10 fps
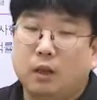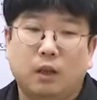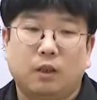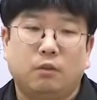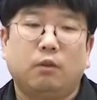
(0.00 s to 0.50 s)

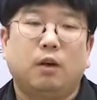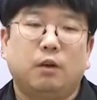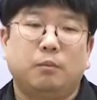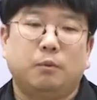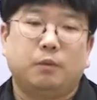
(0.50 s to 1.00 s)
계획이
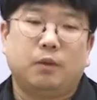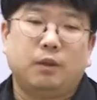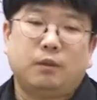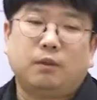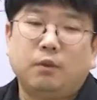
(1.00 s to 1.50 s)
들어가는 부분들이
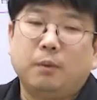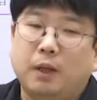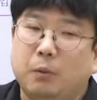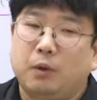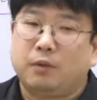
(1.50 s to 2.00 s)
이제 시험에
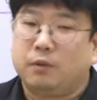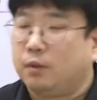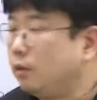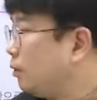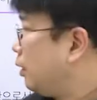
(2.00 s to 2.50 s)

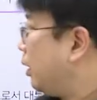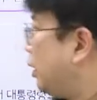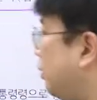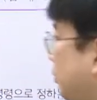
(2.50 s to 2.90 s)
나오겠죠. 네.